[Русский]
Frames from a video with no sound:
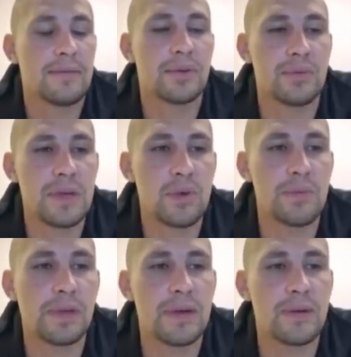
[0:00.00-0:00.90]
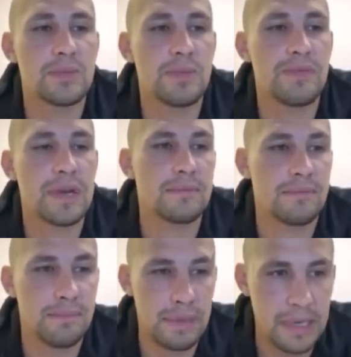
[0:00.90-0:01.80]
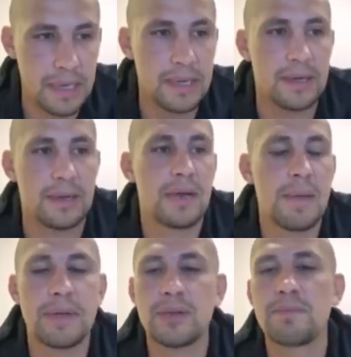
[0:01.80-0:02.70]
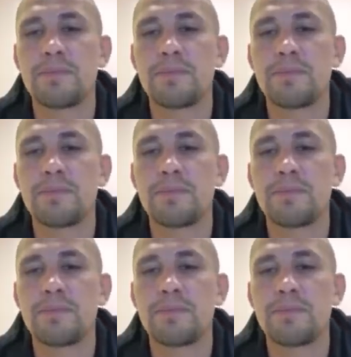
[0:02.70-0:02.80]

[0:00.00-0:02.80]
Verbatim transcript: Вот, он мне купил, короче, пивка, приехал, а потом